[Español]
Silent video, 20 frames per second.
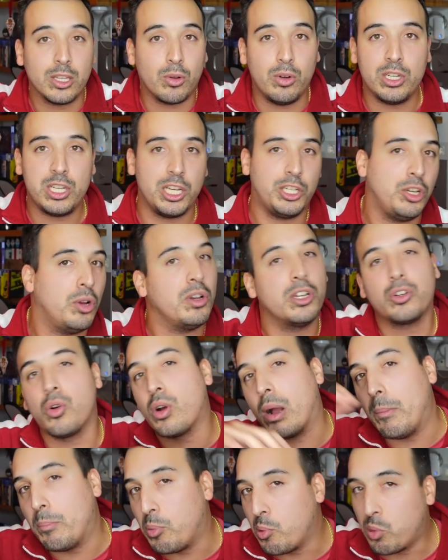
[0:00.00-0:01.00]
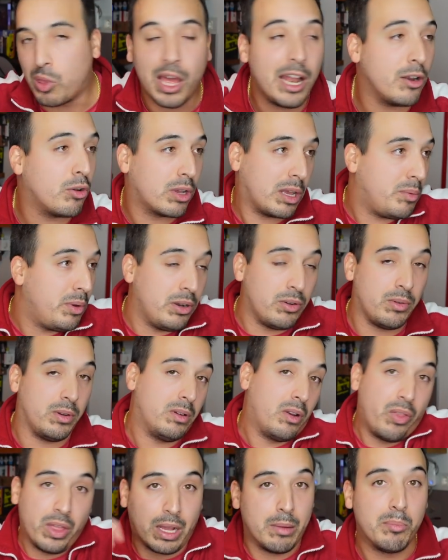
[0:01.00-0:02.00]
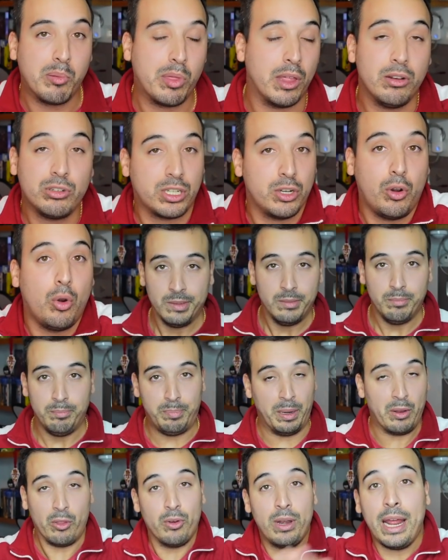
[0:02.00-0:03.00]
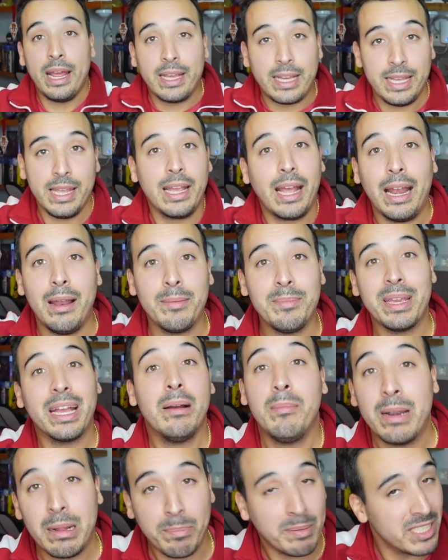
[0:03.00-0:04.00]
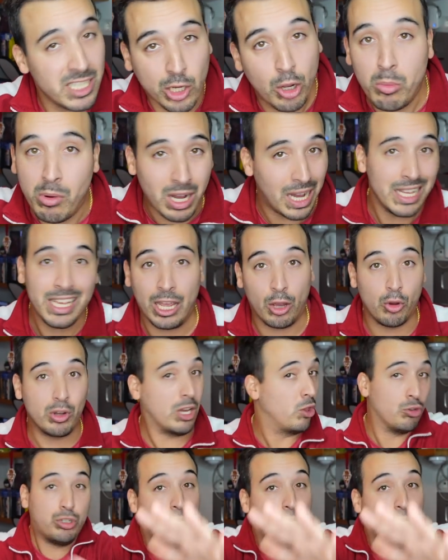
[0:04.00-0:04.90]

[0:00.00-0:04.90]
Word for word: con las lesiones, con Campuzano, que bueno, lo de Campuzano es que no... Perdonad que llega a mi cámara, pase como a Gallego, quedó